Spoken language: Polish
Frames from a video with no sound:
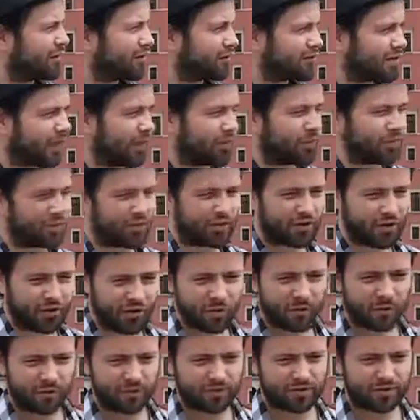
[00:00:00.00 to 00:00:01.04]
Dostałem od niego
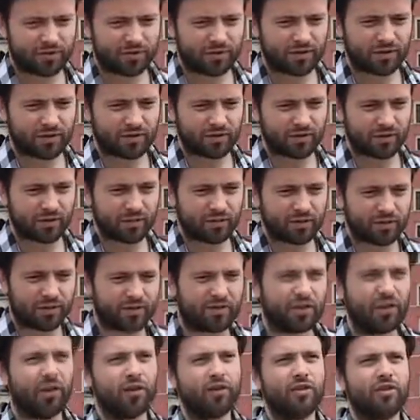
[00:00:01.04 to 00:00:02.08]
impuls e, i przez
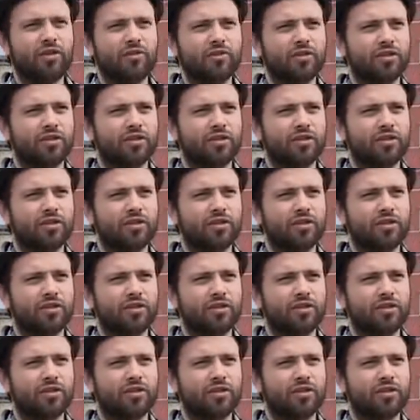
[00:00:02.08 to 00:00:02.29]
rok